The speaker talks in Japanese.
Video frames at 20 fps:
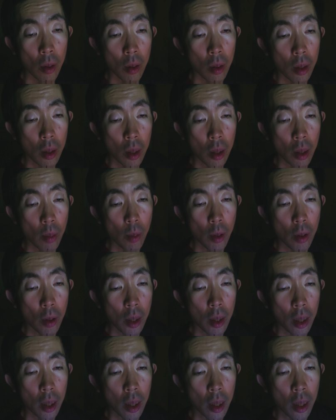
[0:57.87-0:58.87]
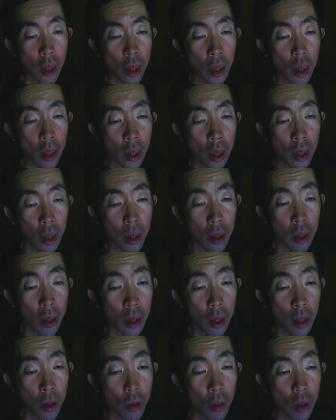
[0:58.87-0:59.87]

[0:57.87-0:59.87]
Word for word: 鏡の間から楽屋